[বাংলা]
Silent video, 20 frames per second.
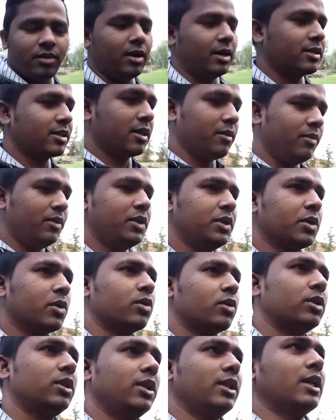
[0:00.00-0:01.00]
আজকে ভিডিও
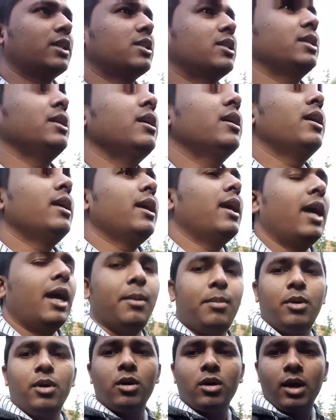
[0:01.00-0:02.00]
করতে যাচ্ছি
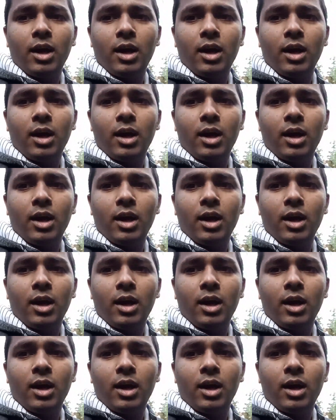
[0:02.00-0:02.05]
এবং